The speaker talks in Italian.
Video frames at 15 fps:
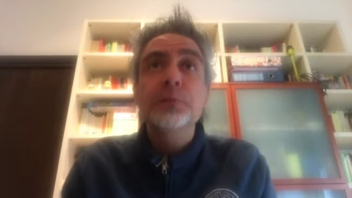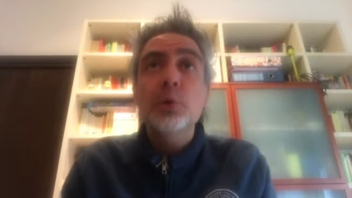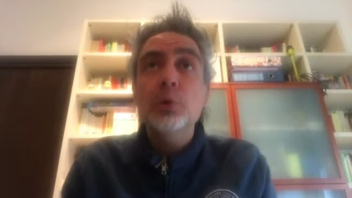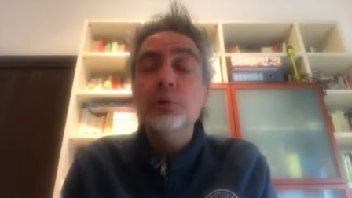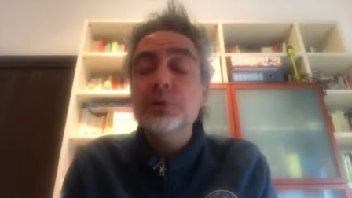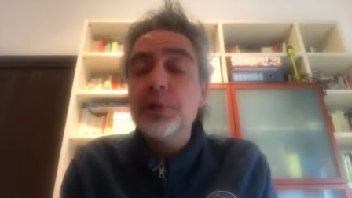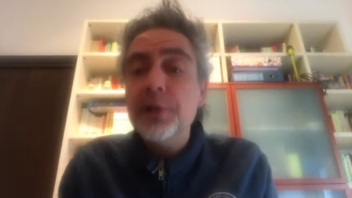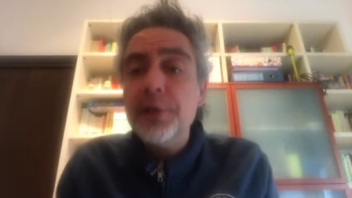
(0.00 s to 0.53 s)

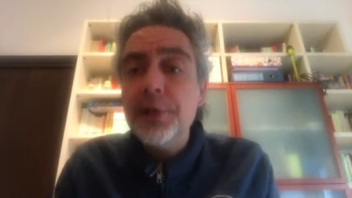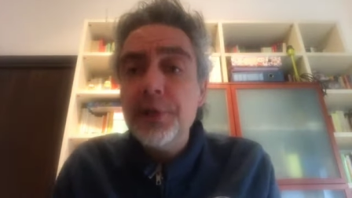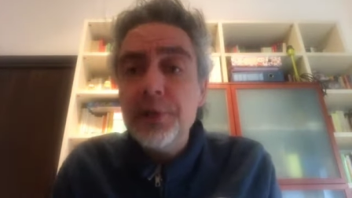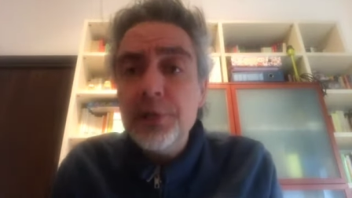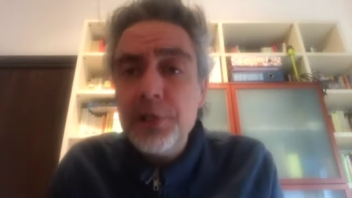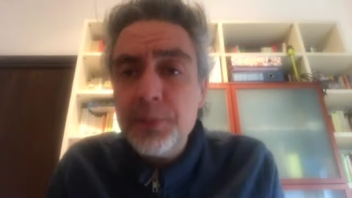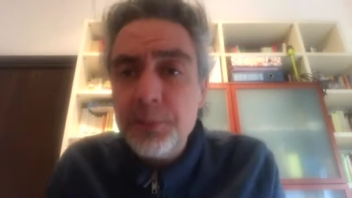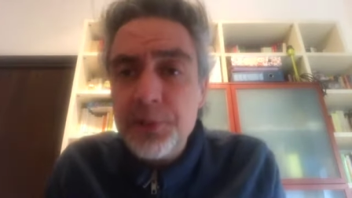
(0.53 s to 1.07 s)
oltre
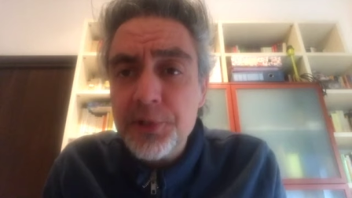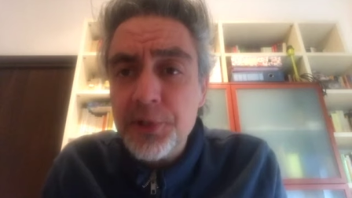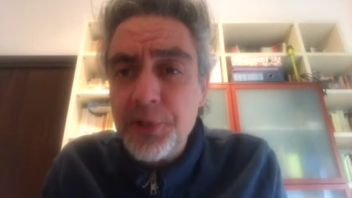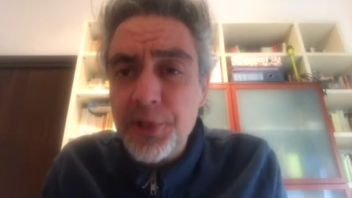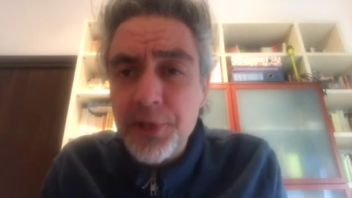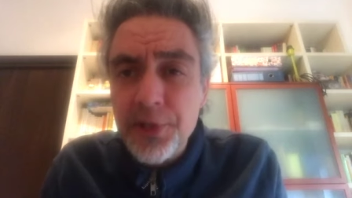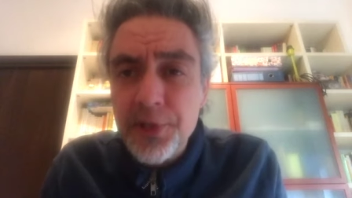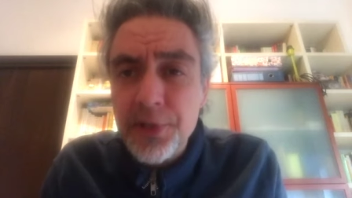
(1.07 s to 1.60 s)
i limiti
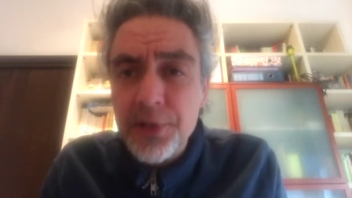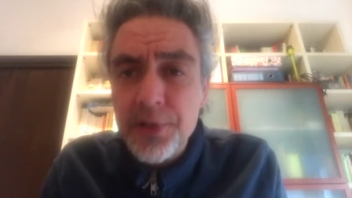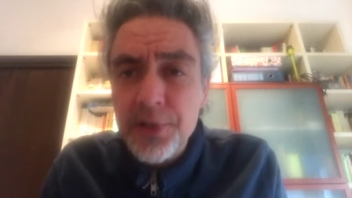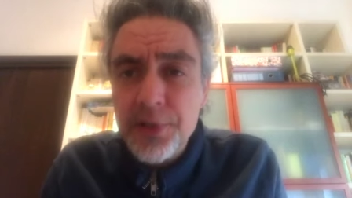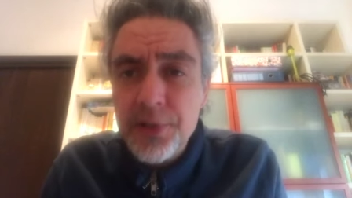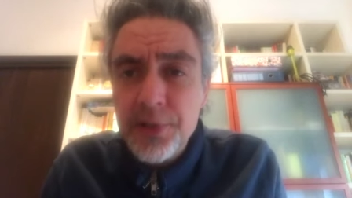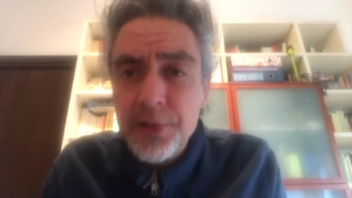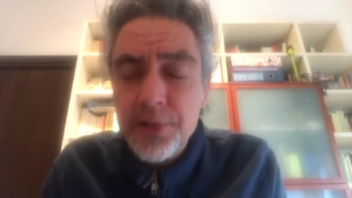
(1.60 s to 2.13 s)
che
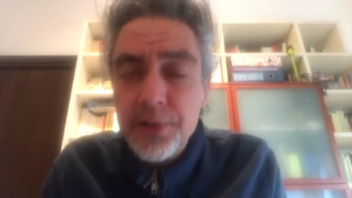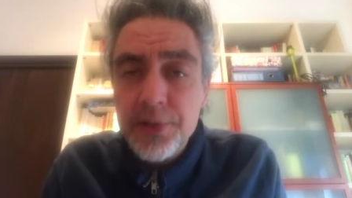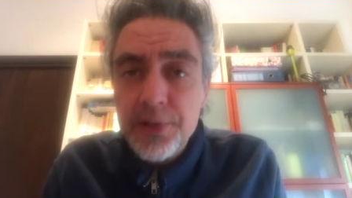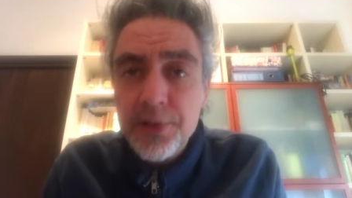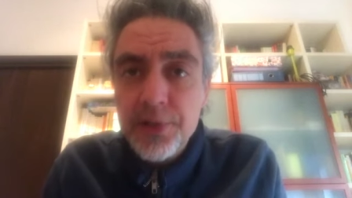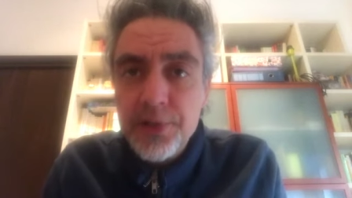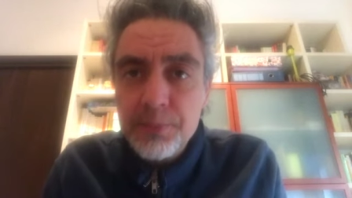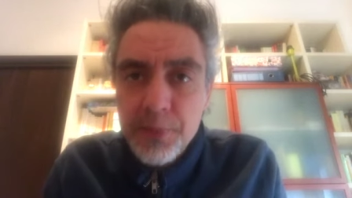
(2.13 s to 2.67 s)

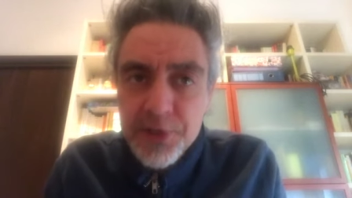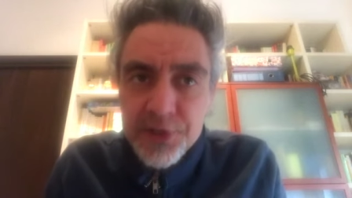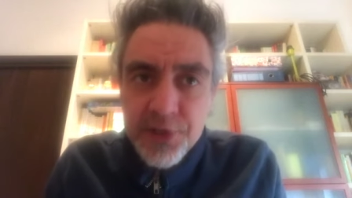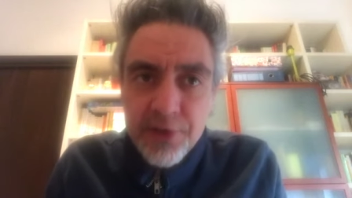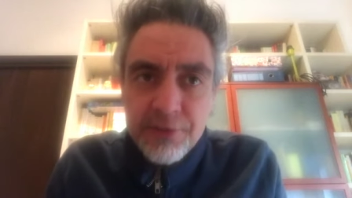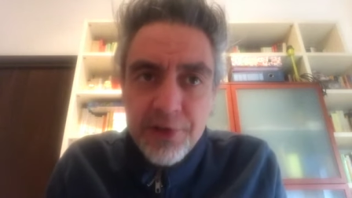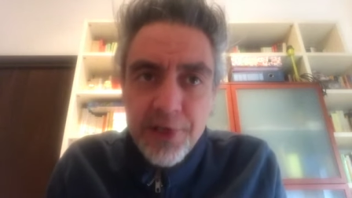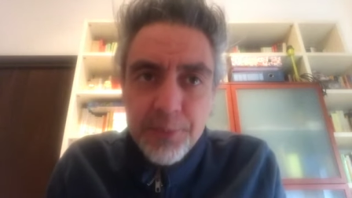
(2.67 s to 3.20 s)

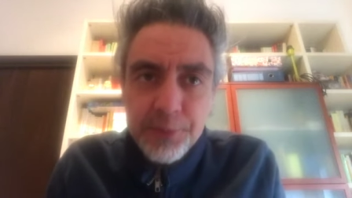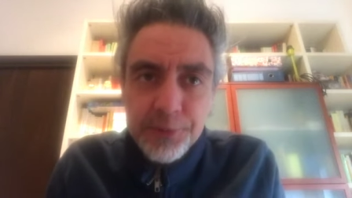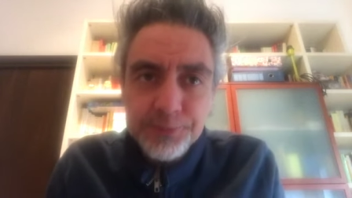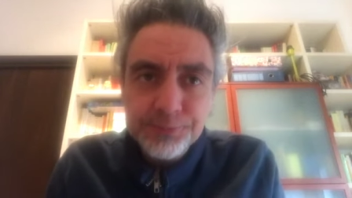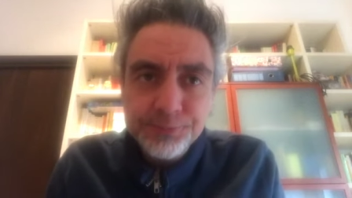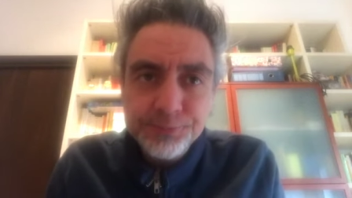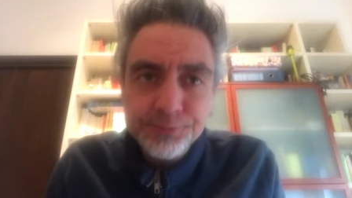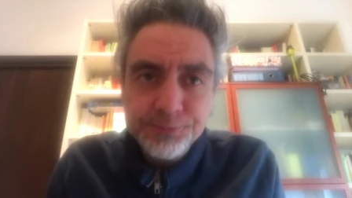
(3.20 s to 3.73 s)
immaginavamo,
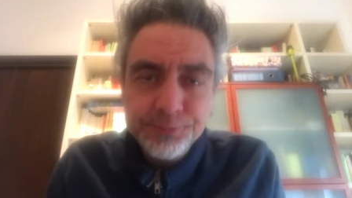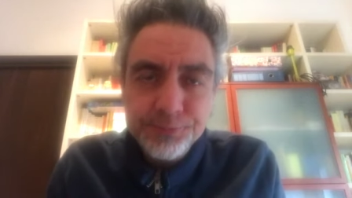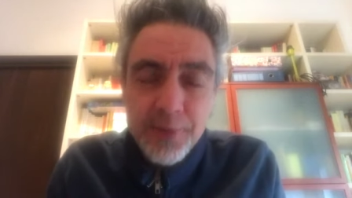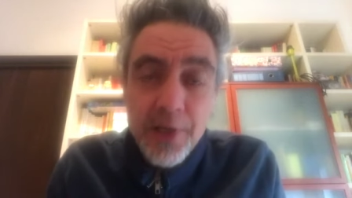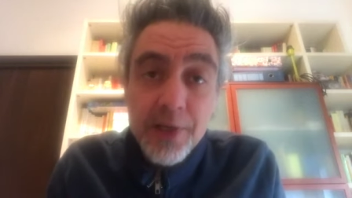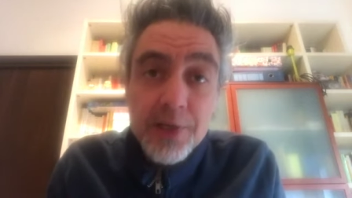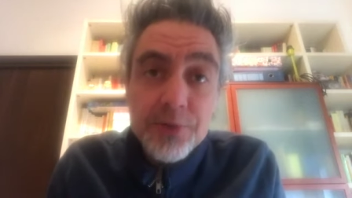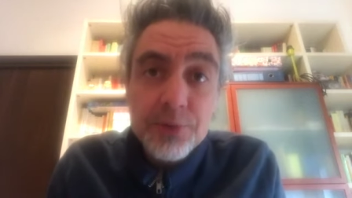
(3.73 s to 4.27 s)

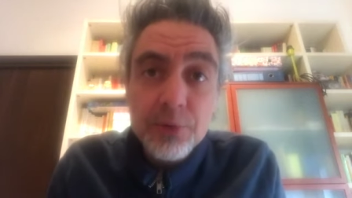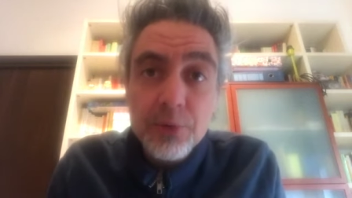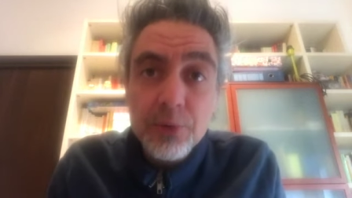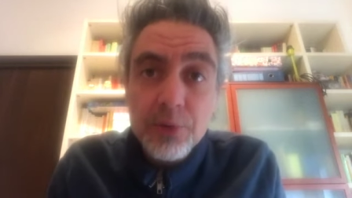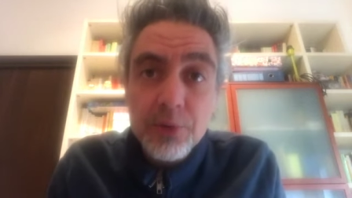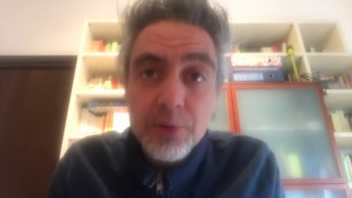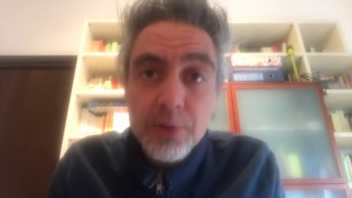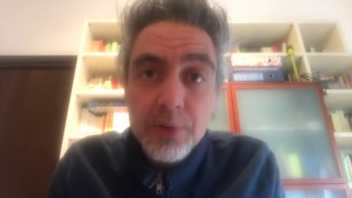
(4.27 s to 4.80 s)
anche
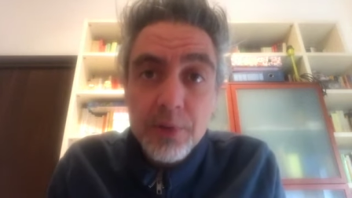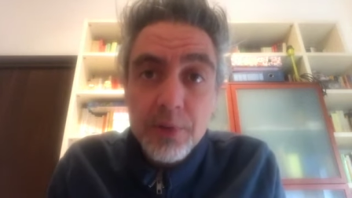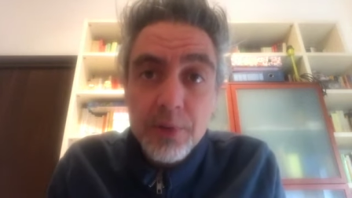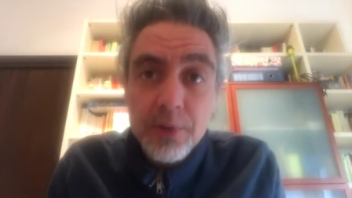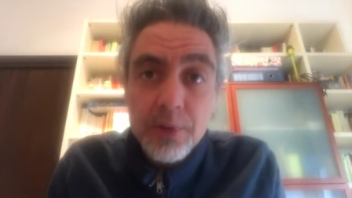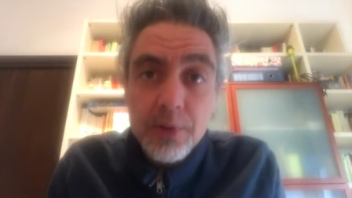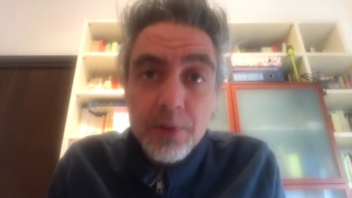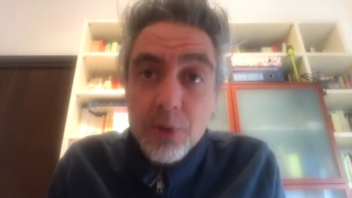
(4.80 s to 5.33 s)
solo
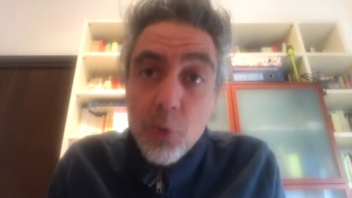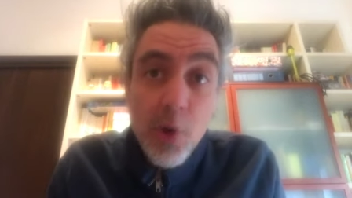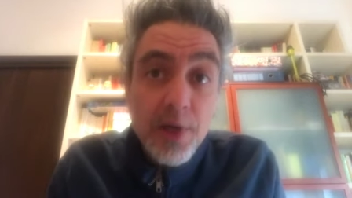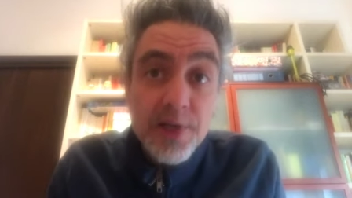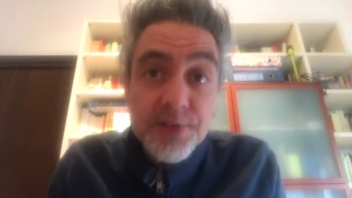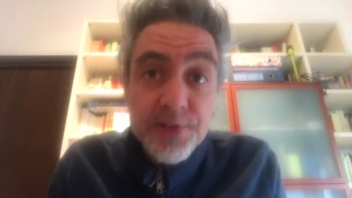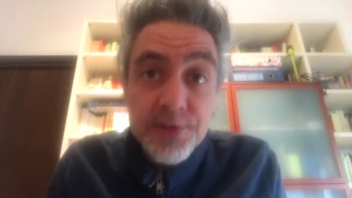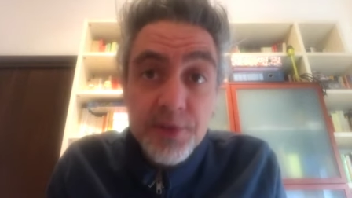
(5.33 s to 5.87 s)

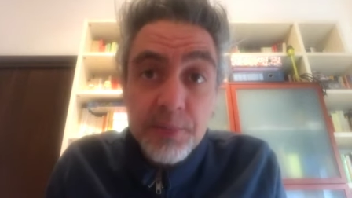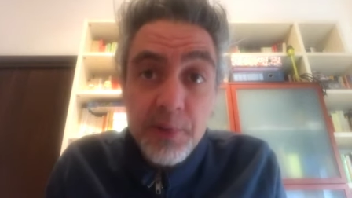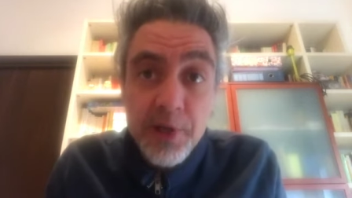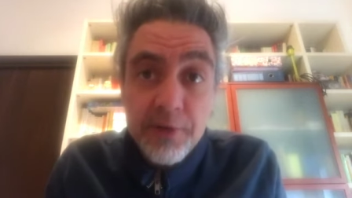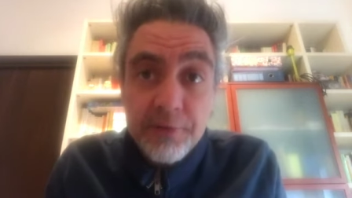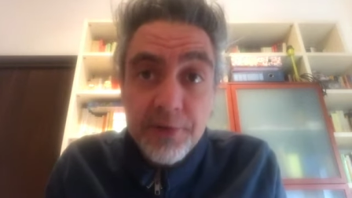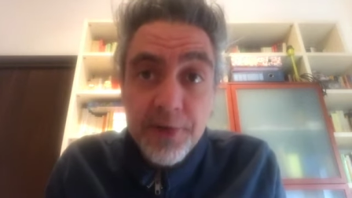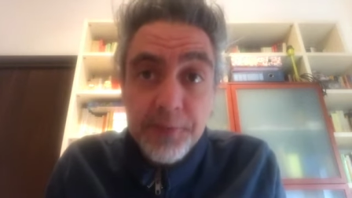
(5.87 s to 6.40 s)
qualche
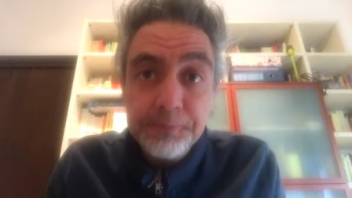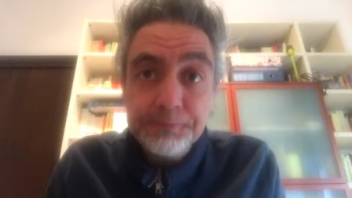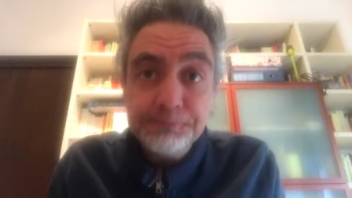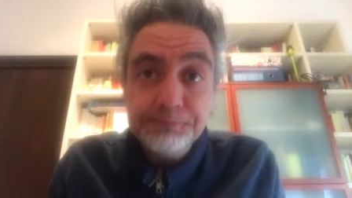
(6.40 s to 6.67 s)
settimana fa.